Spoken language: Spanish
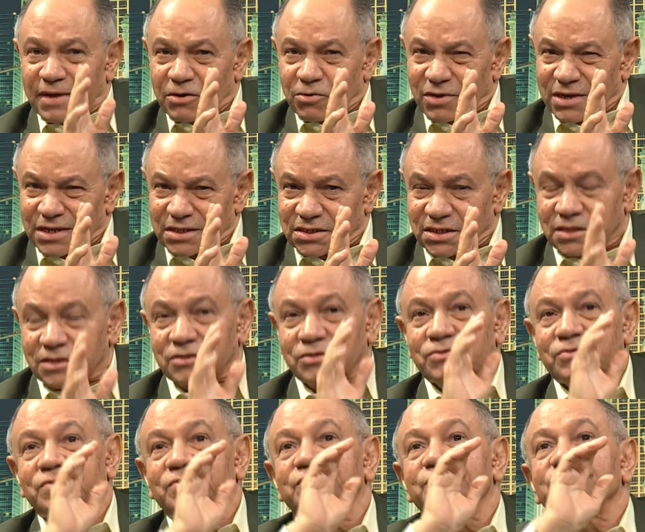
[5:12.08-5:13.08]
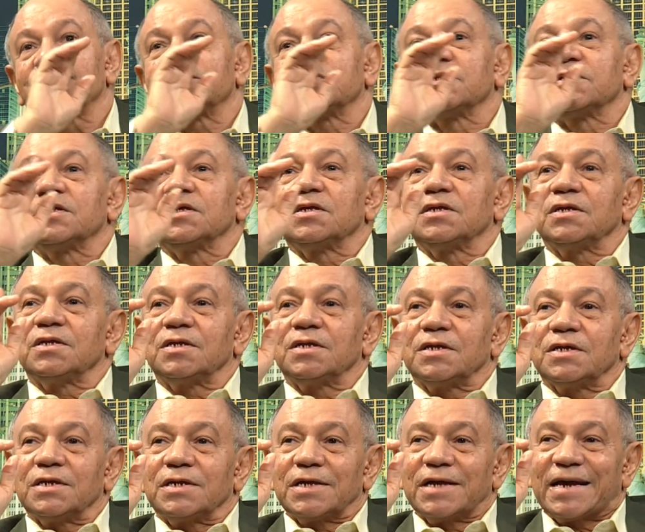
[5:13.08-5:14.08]
es esto.
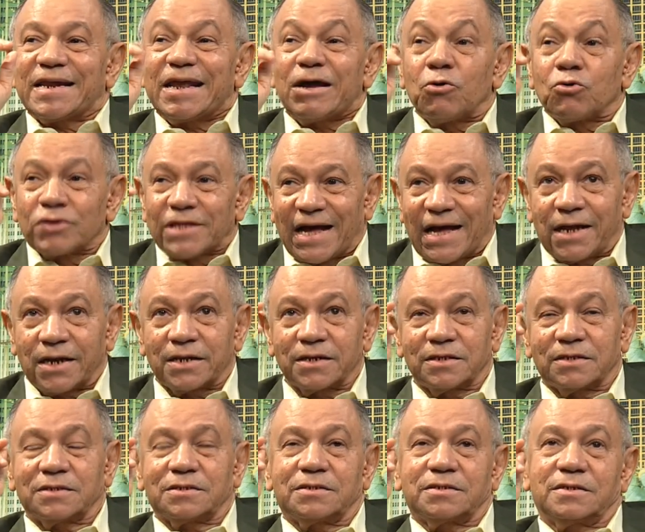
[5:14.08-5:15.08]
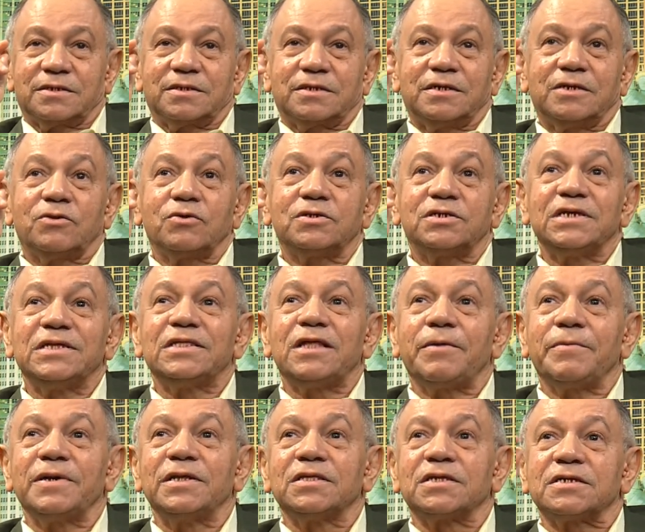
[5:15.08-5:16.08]
Recordar que el
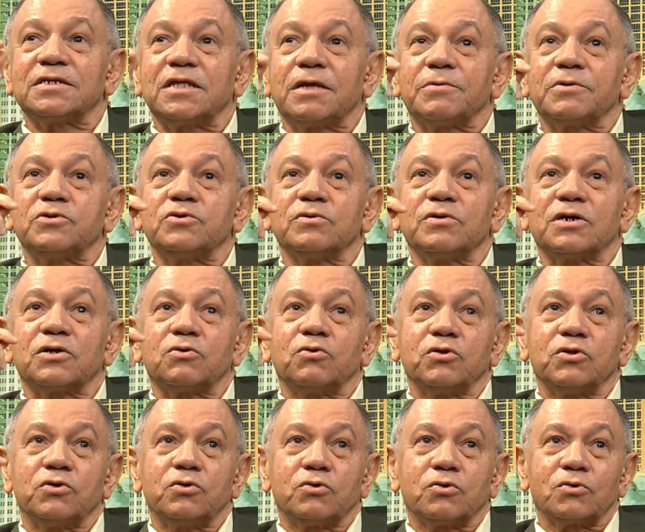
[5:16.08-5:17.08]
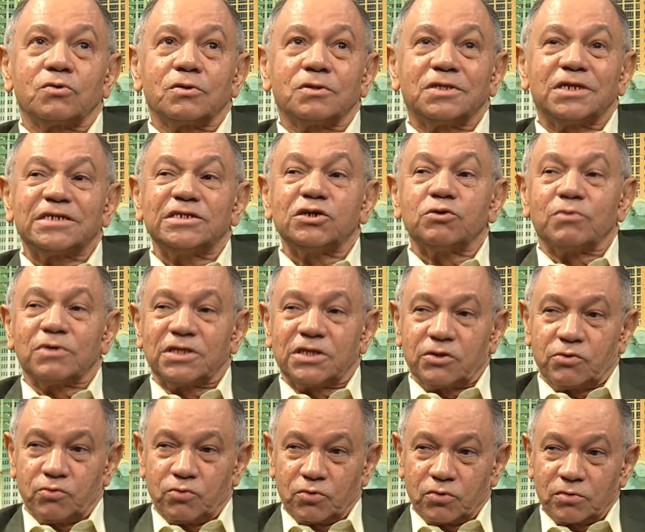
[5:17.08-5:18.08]
8020 se estableció en el código del
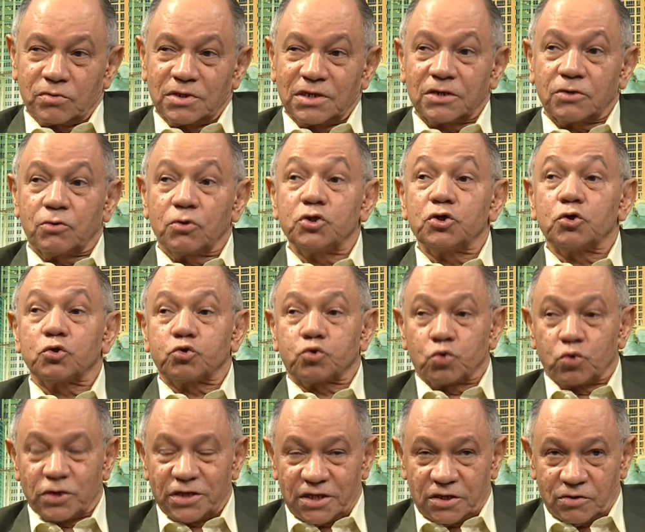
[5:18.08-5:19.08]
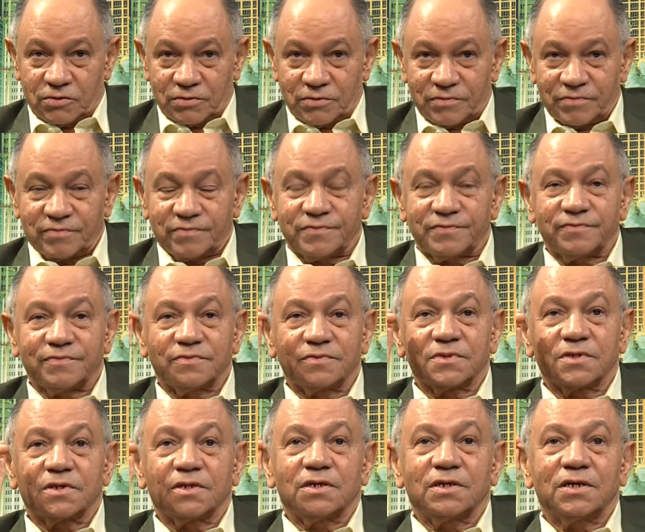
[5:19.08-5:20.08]
51, en el código Trujillo.
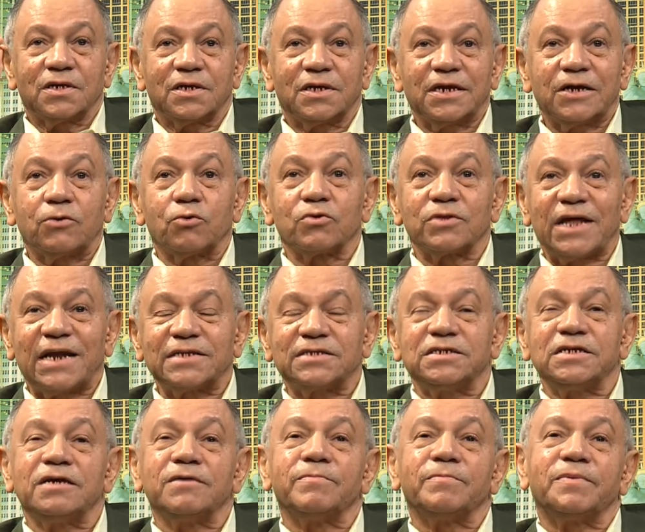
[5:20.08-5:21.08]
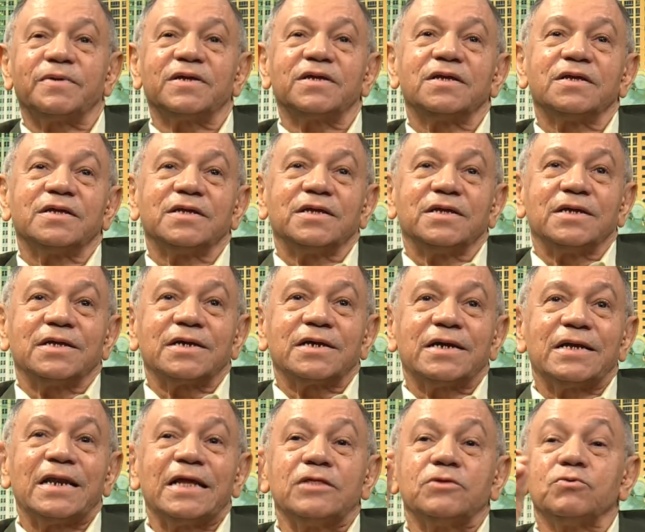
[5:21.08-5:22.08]
Recordar siempre
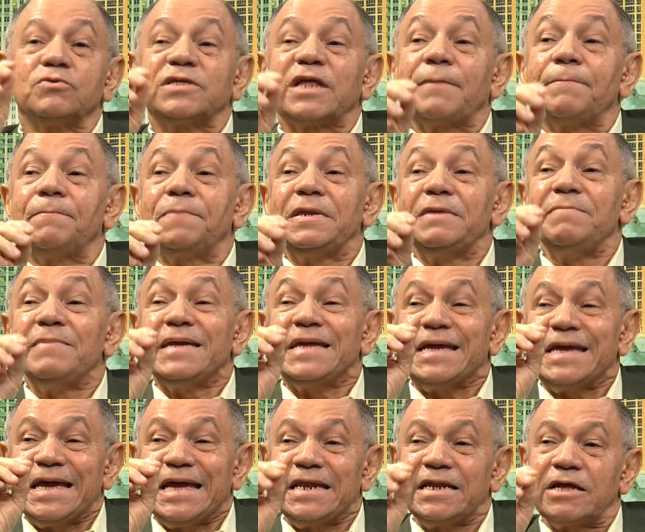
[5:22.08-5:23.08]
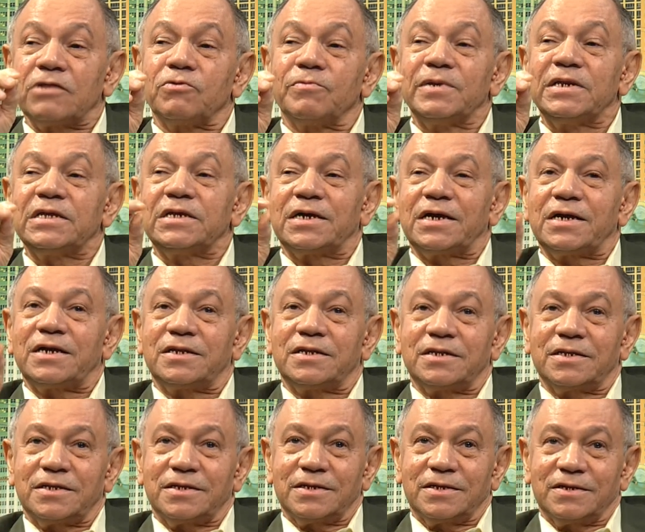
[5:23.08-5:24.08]
que la industria primigenia
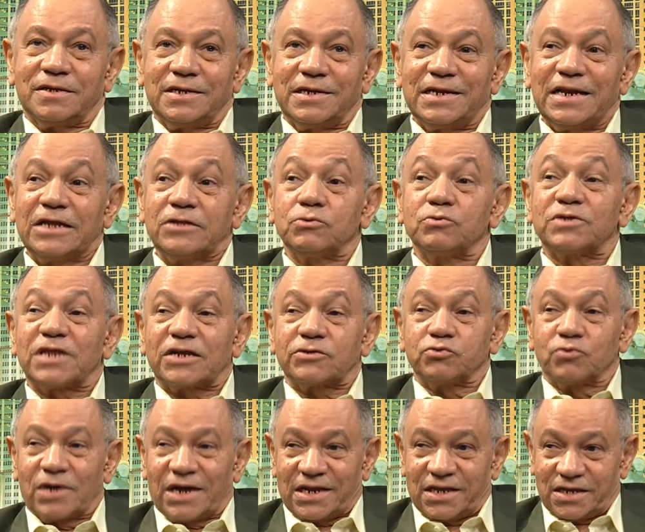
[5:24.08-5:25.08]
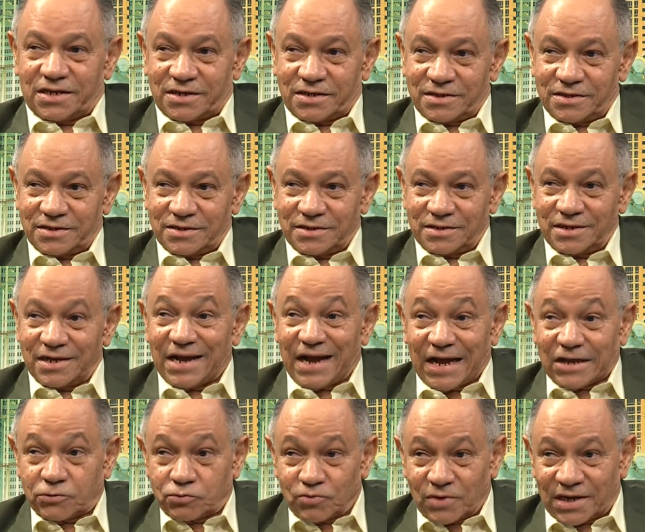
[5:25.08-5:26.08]
dominicana es la industria azucarera,
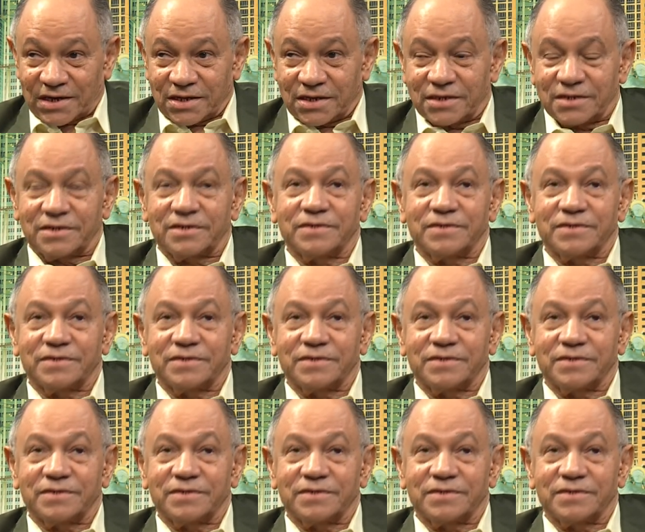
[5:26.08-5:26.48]
azucarera.